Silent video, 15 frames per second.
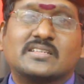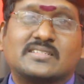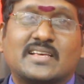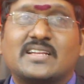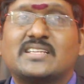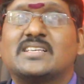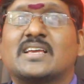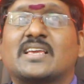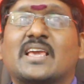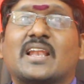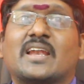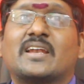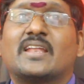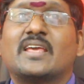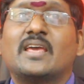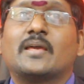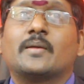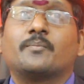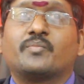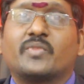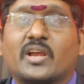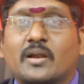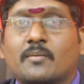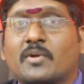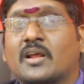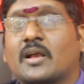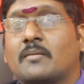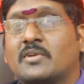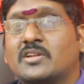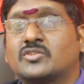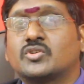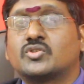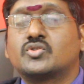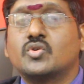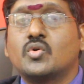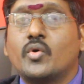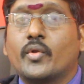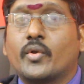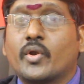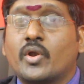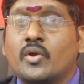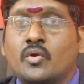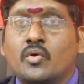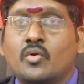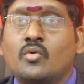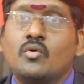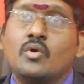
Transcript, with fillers: సరి సంఖ్యలు అంటే ఇక్కడ మనం గమనించవచ్చు రెండు